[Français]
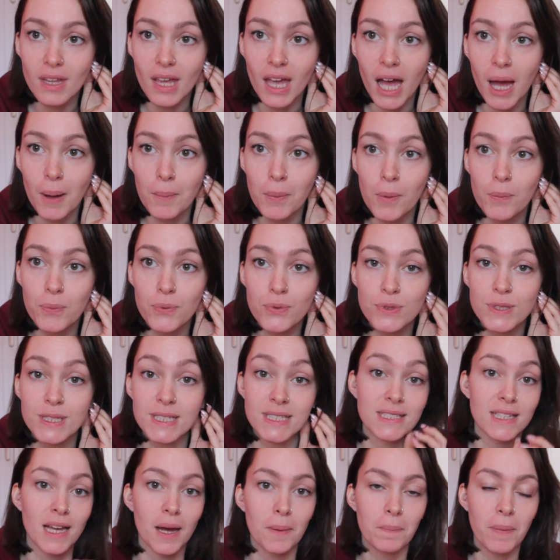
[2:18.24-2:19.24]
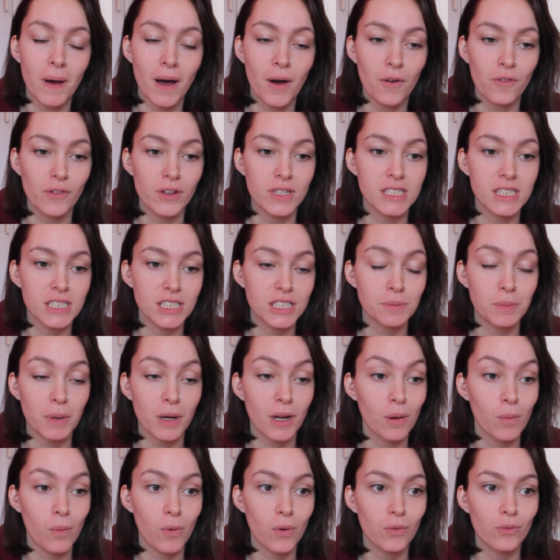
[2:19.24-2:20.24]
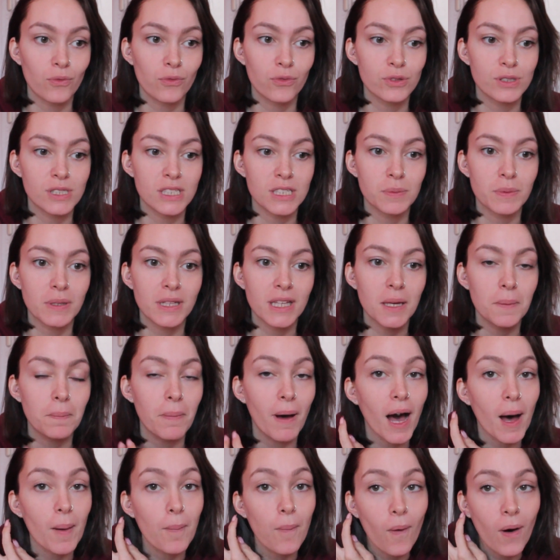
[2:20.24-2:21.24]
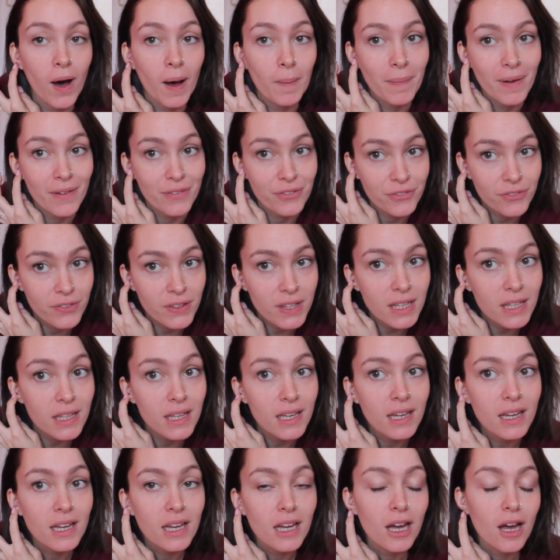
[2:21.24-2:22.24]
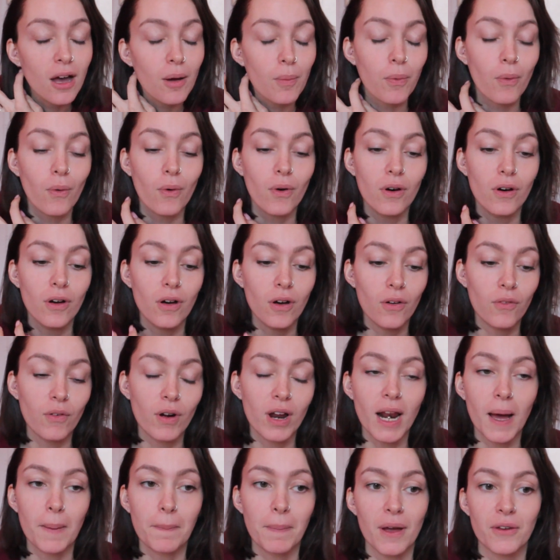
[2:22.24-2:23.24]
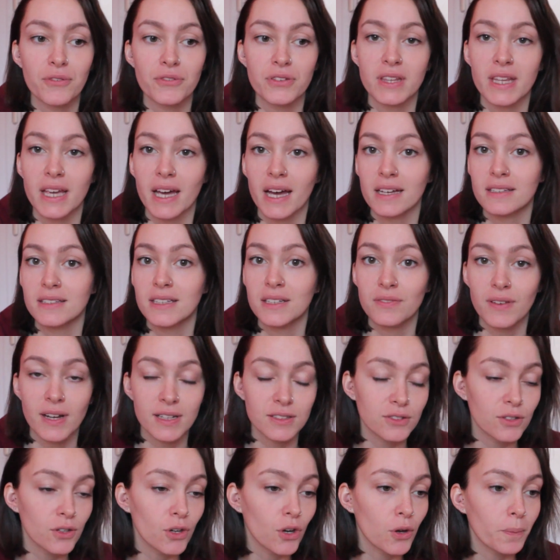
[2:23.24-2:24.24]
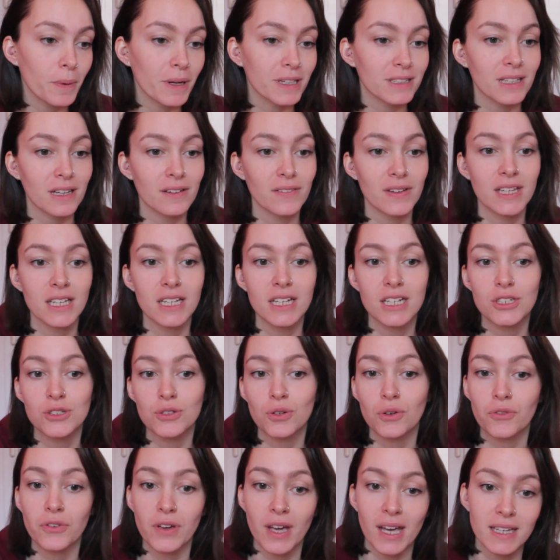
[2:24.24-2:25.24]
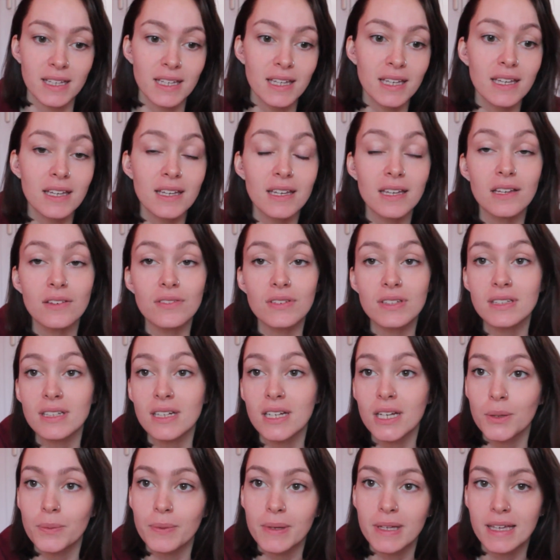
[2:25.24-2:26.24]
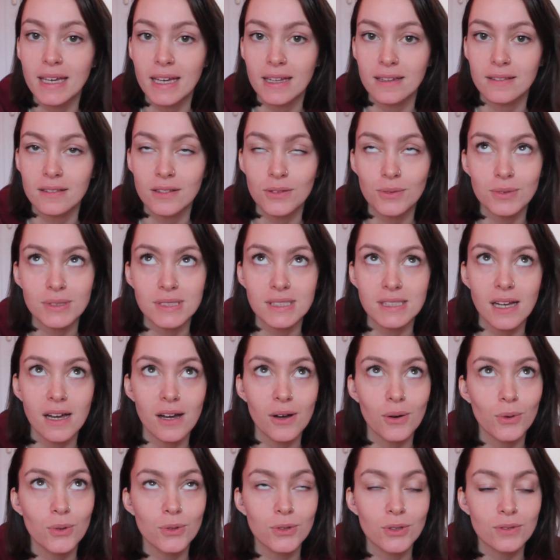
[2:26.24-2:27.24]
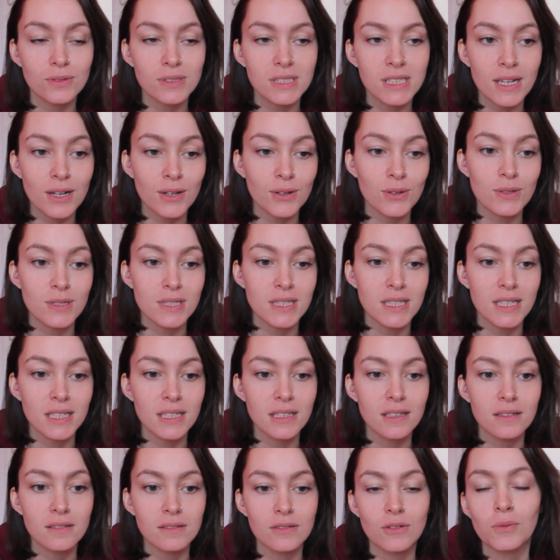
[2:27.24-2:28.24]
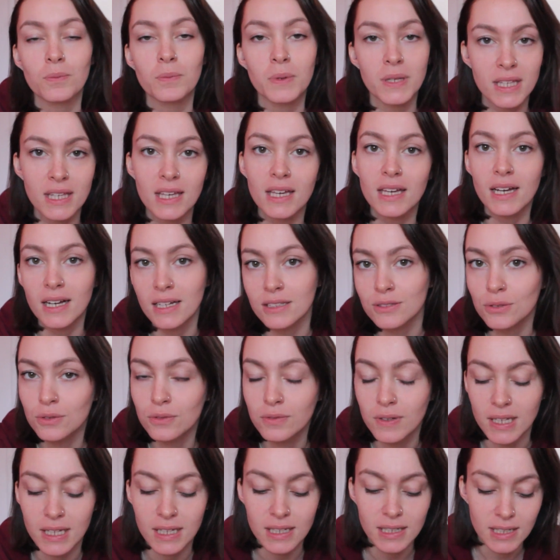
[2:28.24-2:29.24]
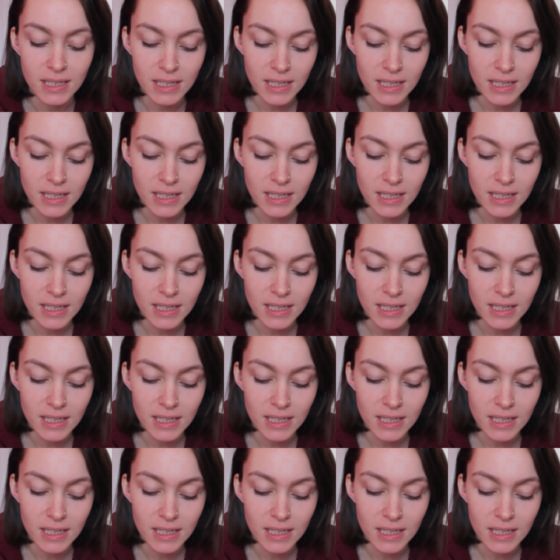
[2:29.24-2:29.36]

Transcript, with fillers: un peu plus sympa, on va dire, je sais pas comment vous expliquer par rapport à ma fille, pour euh, voilà, pas finir à des 20h, pas travailler les jours fériés et éviter les week-ends. Donc ça, autant dire que c'est compliqué à trouver.